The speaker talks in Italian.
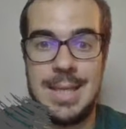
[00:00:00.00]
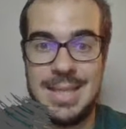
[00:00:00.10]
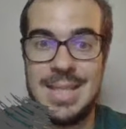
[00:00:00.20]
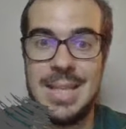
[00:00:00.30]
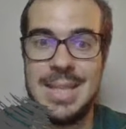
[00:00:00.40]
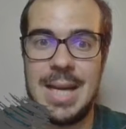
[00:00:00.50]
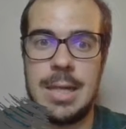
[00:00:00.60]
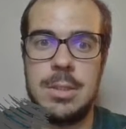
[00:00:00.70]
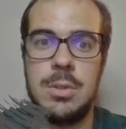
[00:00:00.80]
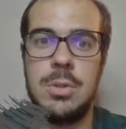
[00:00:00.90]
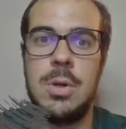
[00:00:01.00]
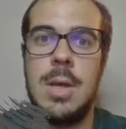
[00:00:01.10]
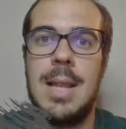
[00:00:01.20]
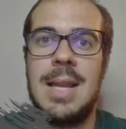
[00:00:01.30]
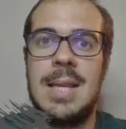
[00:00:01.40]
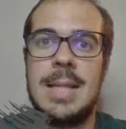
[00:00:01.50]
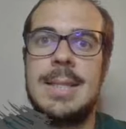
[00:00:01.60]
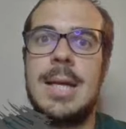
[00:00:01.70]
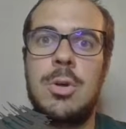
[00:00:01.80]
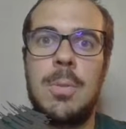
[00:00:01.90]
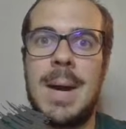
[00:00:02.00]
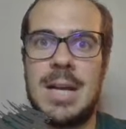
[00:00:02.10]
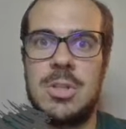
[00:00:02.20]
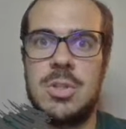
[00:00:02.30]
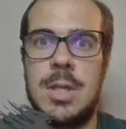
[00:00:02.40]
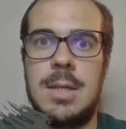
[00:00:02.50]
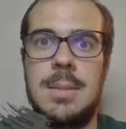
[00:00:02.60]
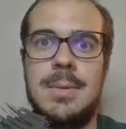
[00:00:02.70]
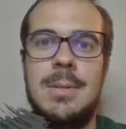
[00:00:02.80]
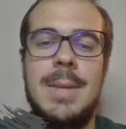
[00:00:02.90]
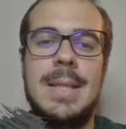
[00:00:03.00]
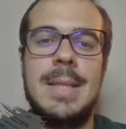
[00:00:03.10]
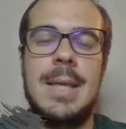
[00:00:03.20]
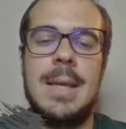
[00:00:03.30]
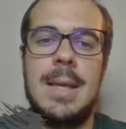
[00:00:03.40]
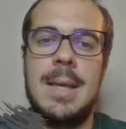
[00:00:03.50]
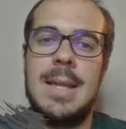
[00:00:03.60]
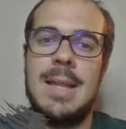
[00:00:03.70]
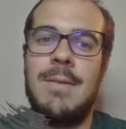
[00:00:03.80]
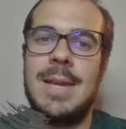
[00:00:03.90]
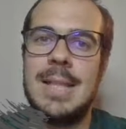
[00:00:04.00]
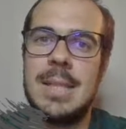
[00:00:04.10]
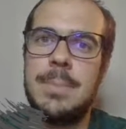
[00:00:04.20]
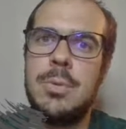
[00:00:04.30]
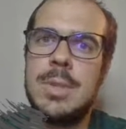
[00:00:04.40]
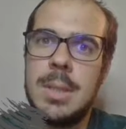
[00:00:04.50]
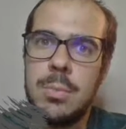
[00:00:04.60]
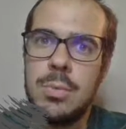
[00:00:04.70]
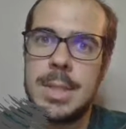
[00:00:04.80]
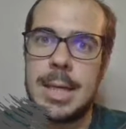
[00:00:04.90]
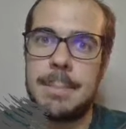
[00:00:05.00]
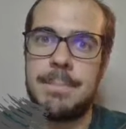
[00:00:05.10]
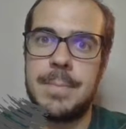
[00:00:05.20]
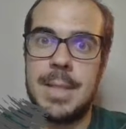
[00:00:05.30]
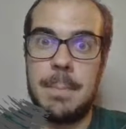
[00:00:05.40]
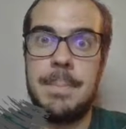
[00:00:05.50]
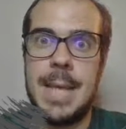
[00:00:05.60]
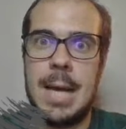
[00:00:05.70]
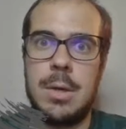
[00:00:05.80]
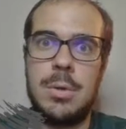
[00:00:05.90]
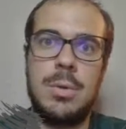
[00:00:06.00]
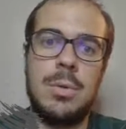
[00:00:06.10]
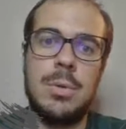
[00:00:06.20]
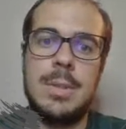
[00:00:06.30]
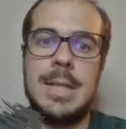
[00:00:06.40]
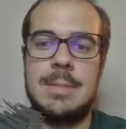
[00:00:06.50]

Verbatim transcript: dettaglio l'attacco Marshall, ovviamente la variante più temuta da bianco della